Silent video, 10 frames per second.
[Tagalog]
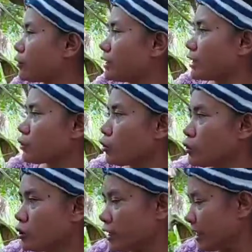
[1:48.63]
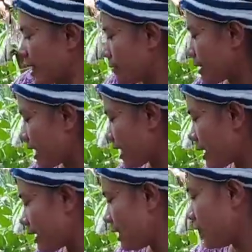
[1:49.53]
ano dito. Ayan,
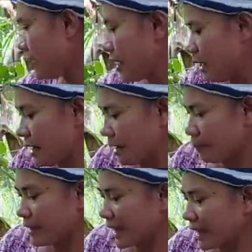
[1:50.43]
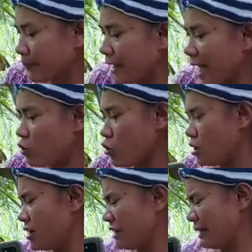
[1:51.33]
mga matalim na ano.
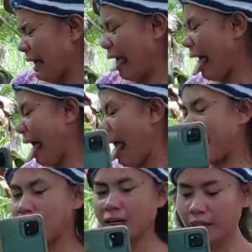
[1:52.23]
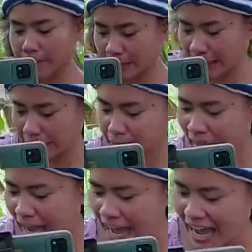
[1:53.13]
Ah! Matalim
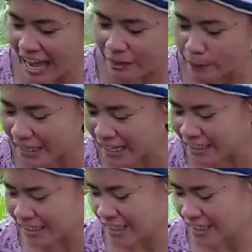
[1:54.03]
na ano ba yan?